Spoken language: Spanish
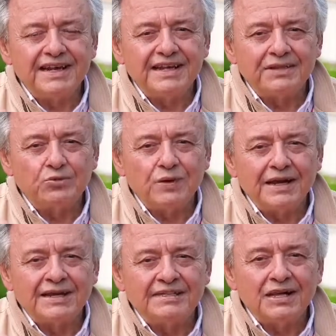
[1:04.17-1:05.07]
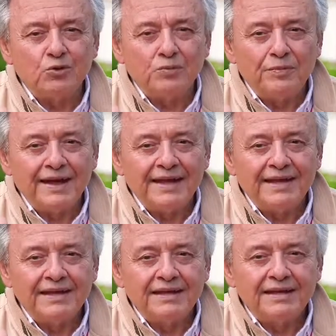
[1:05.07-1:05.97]
la naturaleza
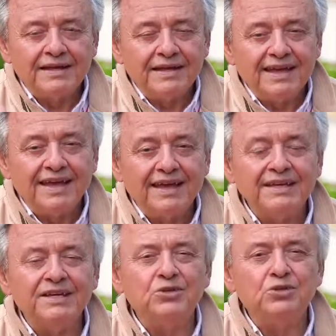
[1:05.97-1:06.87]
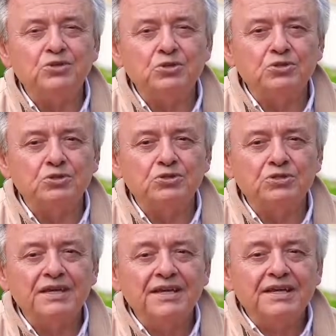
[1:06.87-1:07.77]
humana que hay en nosotros.
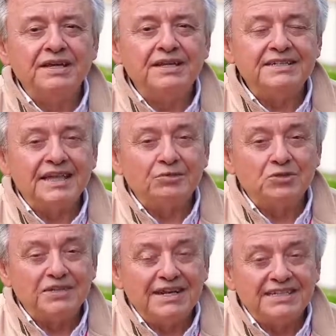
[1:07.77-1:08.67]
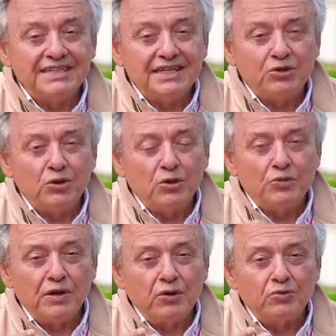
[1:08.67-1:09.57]
Estamos naciendo
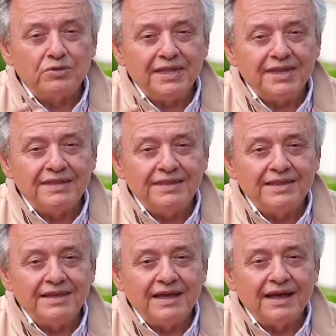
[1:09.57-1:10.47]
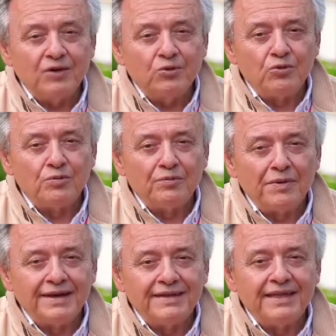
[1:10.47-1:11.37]
una auténtica
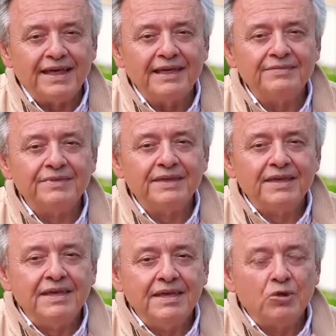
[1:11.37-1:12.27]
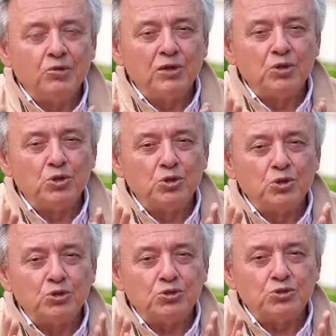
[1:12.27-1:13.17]
humanidad y cuando
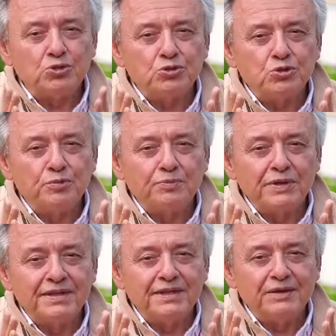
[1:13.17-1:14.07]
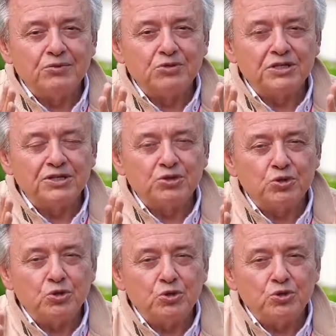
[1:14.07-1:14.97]
nosotros comprendemos que
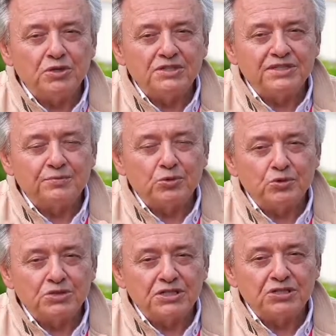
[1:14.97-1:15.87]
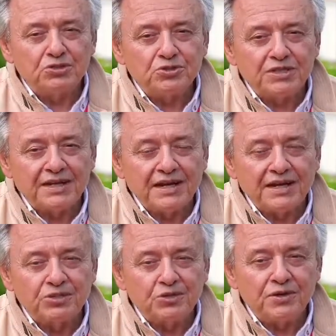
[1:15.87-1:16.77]
todo este proceso se
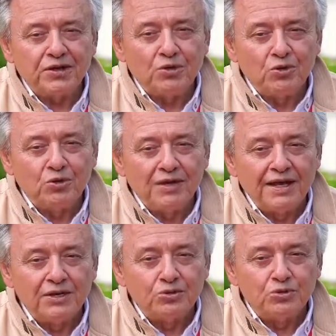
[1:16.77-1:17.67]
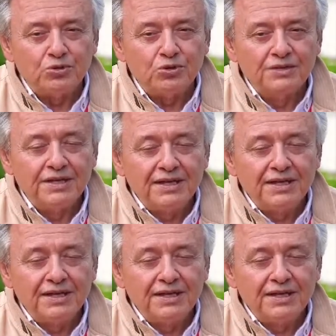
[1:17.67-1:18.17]
relaciona con la luz